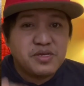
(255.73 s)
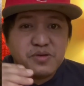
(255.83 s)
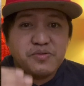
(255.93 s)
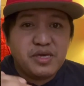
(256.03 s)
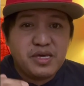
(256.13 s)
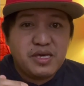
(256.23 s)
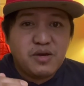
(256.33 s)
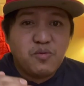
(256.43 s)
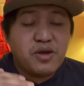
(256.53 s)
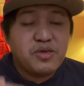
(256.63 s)
Kung i
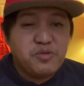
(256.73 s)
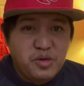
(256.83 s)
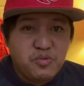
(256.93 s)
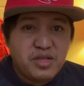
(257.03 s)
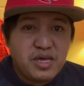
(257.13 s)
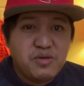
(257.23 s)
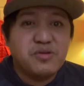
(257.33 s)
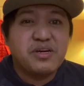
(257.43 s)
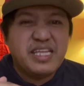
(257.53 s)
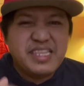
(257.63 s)
wag nyo iuna yung
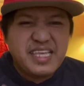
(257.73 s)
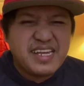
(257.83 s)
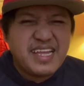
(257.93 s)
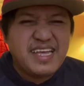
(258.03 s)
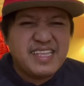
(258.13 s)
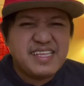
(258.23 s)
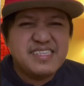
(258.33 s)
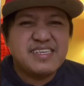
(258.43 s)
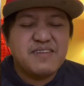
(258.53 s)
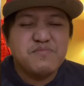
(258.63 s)
hindi related
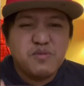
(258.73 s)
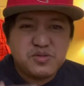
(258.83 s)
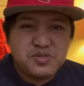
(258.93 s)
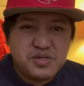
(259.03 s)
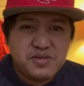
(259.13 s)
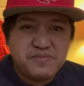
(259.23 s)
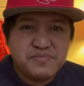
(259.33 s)
sa butcher.